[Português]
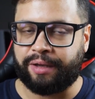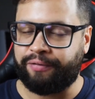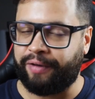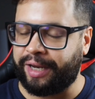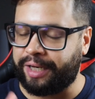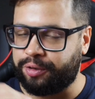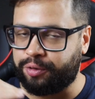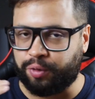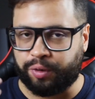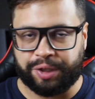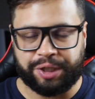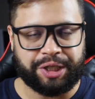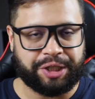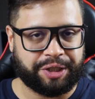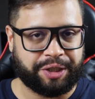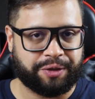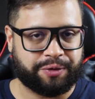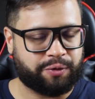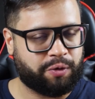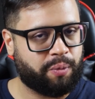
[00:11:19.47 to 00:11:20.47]
várias
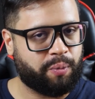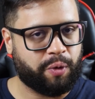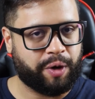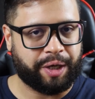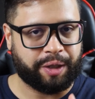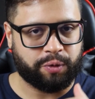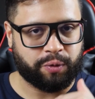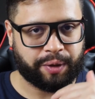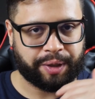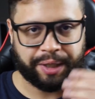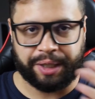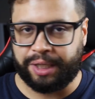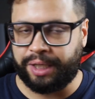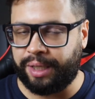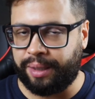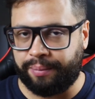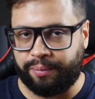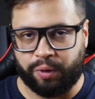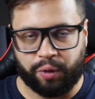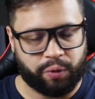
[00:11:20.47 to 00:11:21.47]
origens como o Rei do
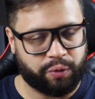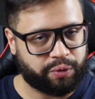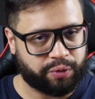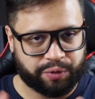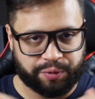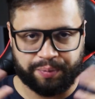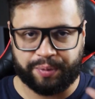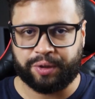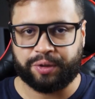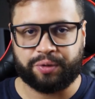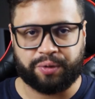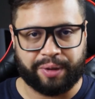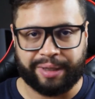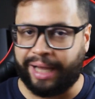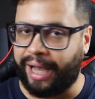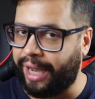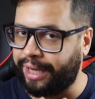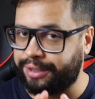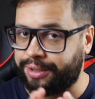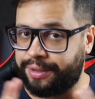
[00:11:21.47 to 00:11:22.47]
Crime e outros
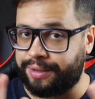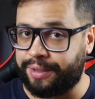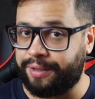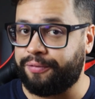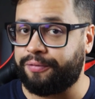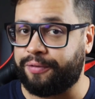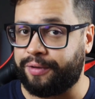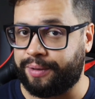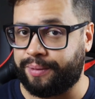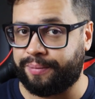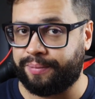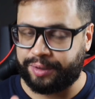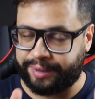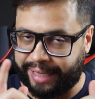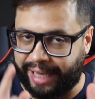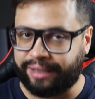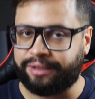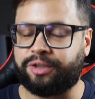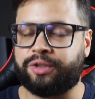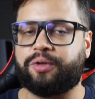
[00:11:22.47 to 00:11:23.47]
personagens, enfim,
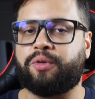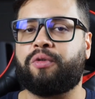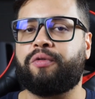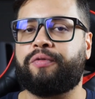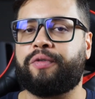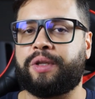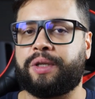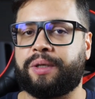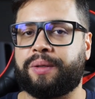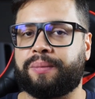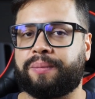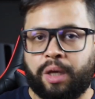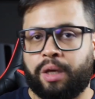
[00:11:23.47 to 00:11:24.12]
esquece de conferir.